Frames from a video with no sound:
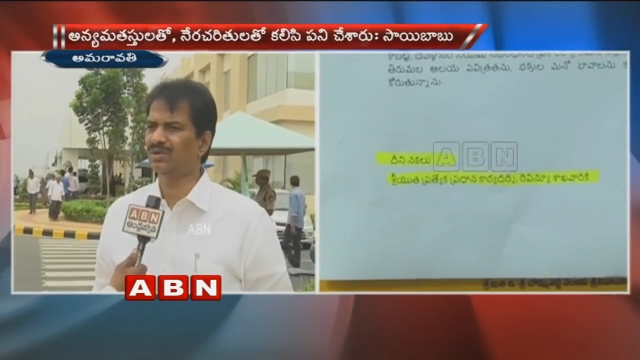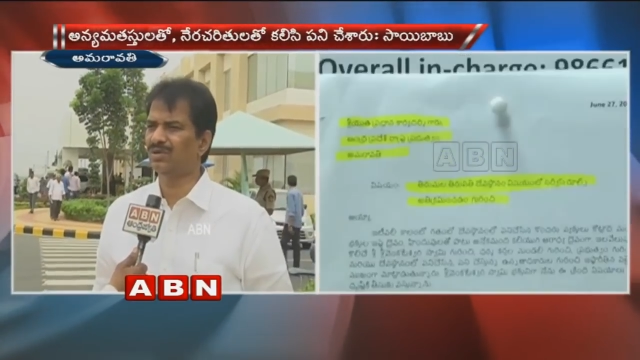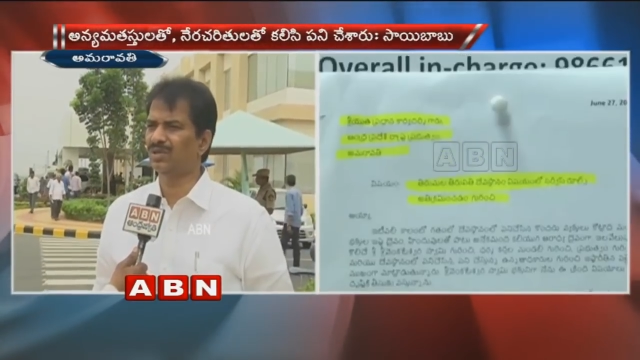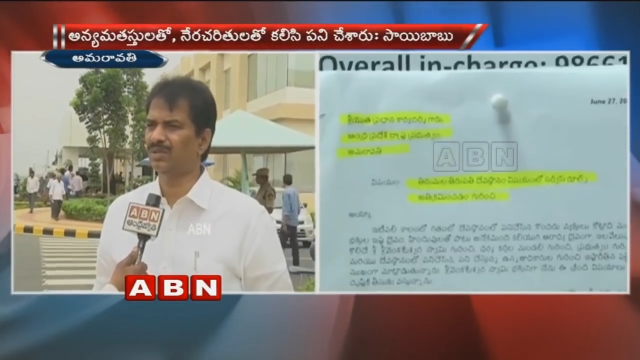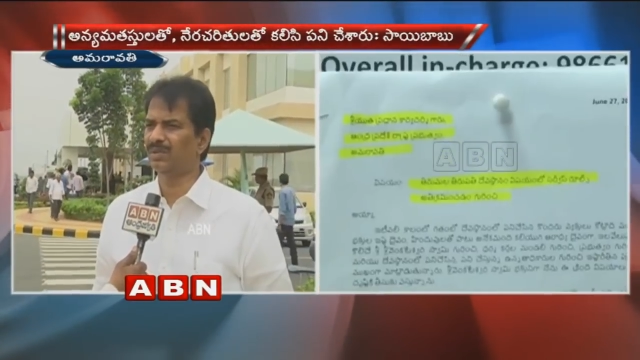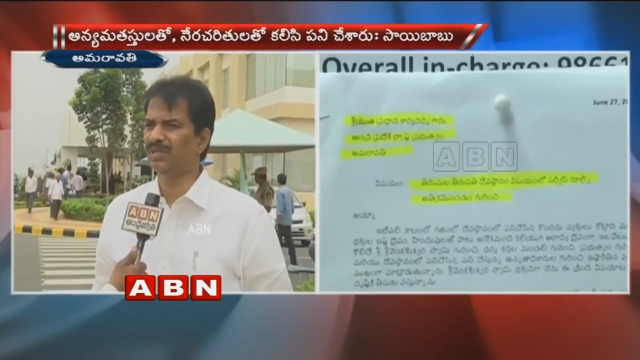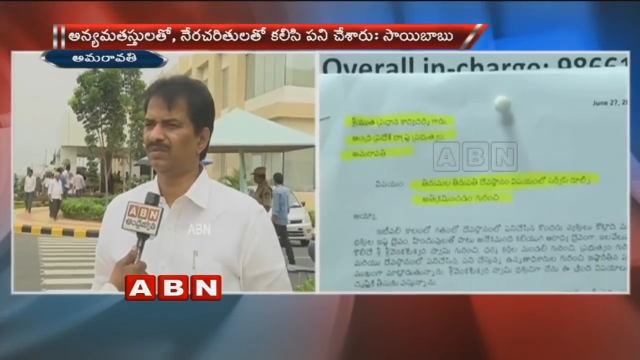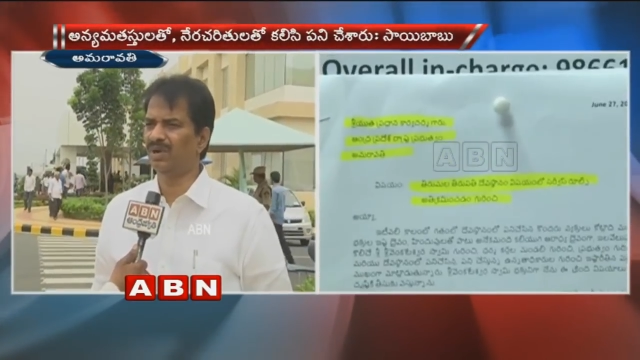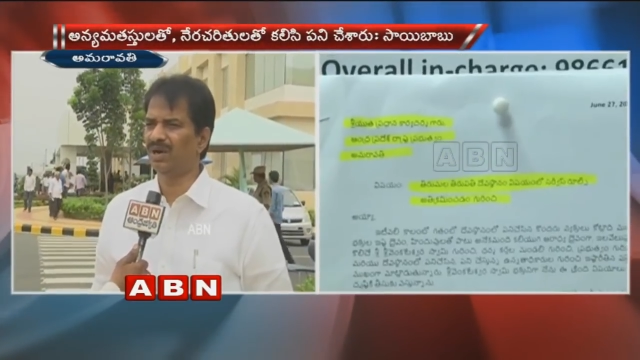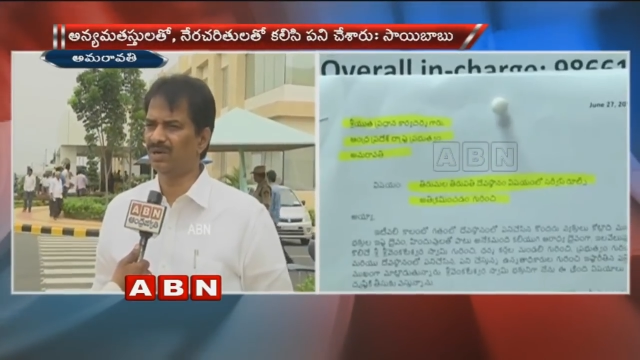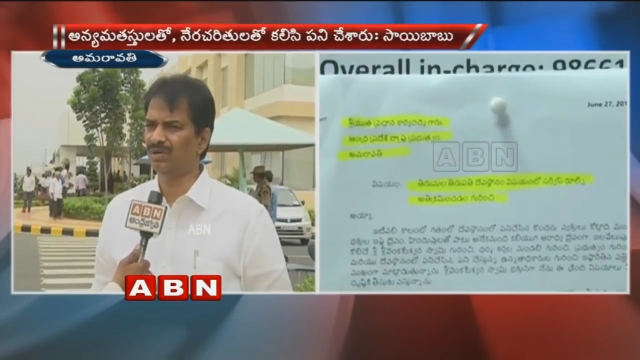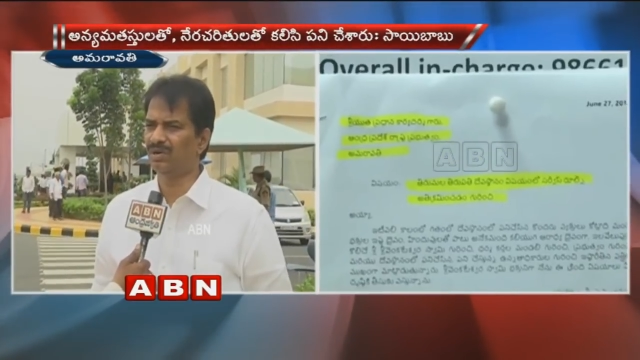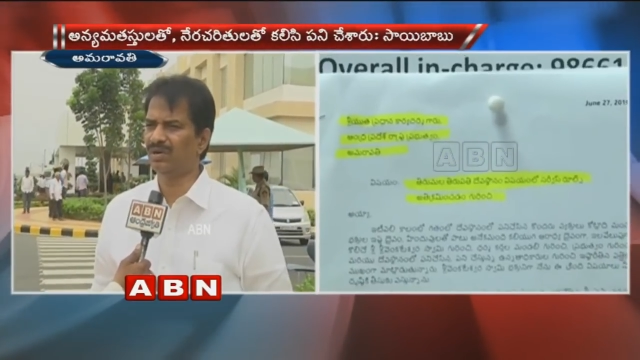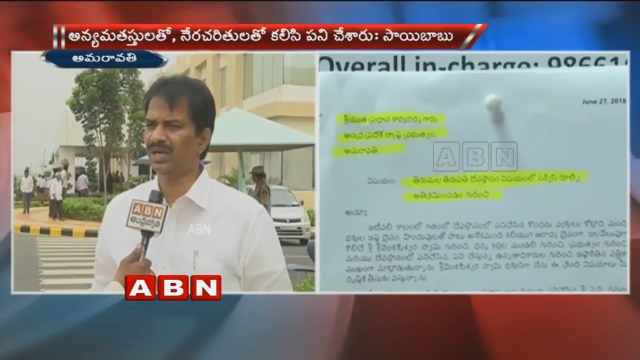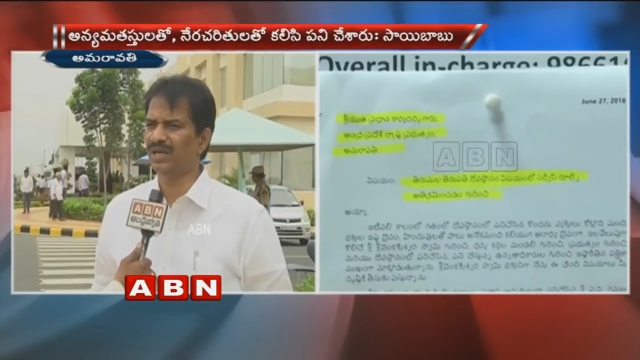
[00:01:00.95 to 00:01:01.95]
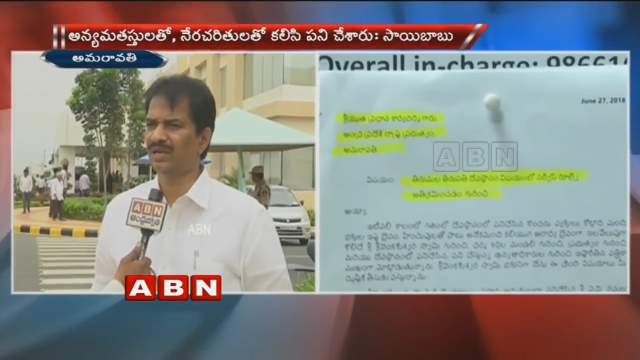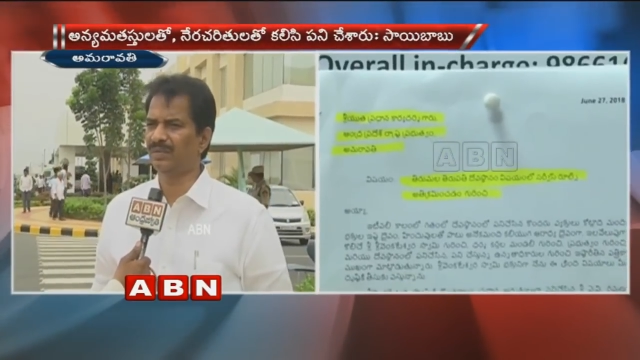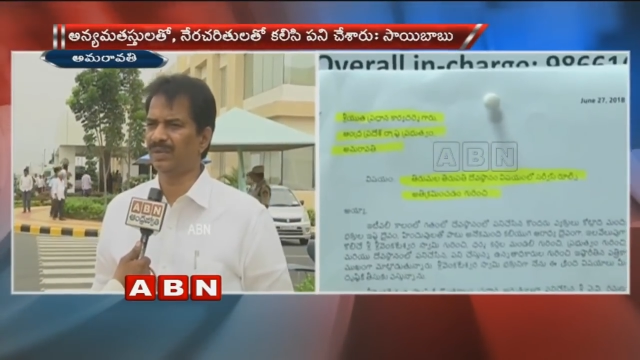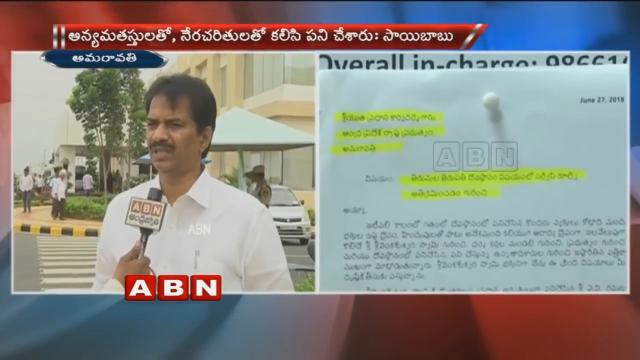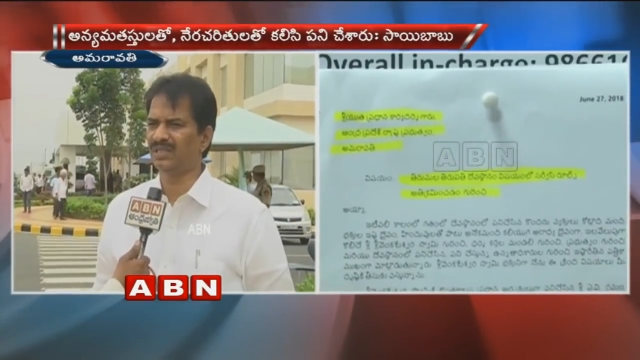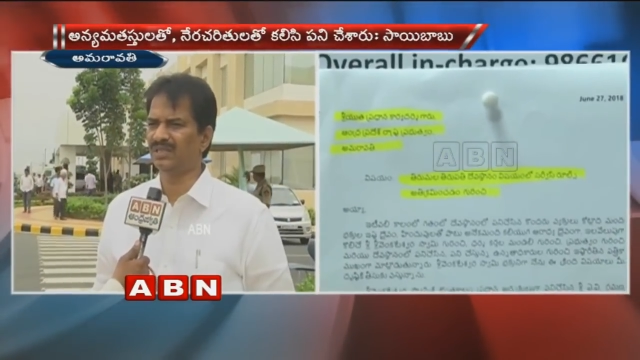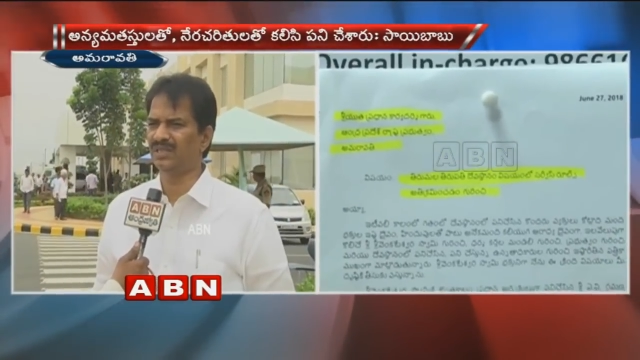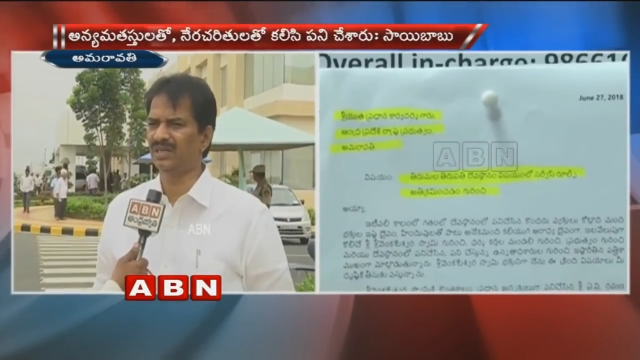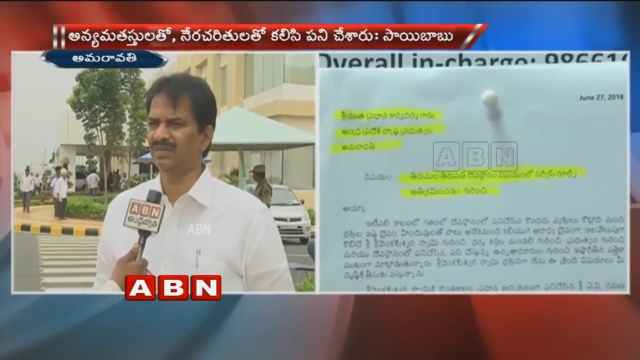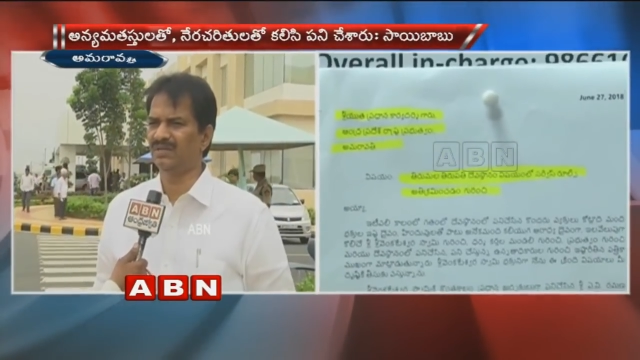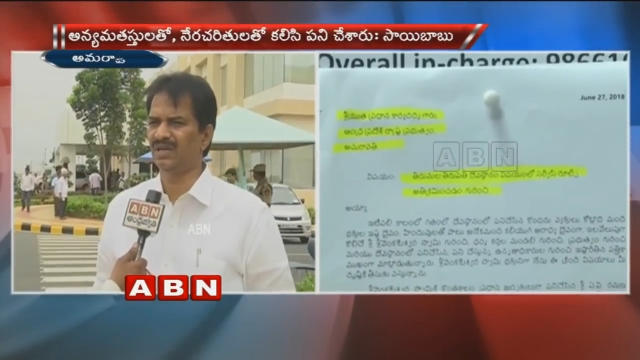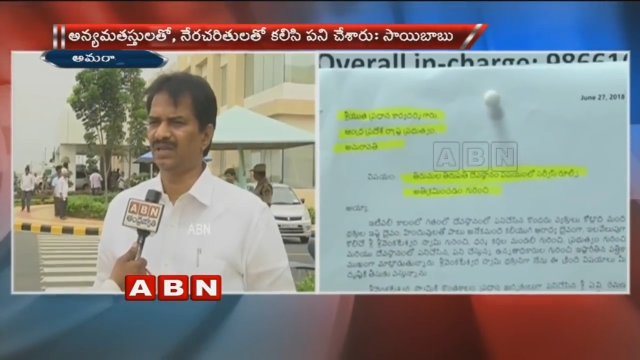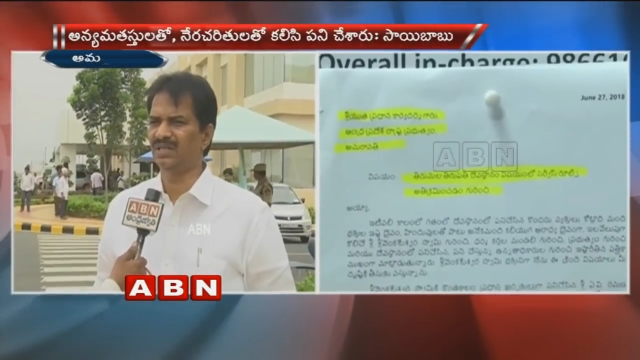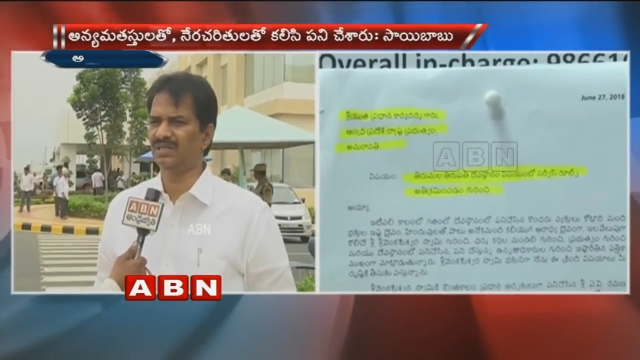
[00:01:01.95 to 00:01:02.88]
కొంతమంది వాడుకోవడానికి ప్రయత్నం చేయటం అనేది చాలా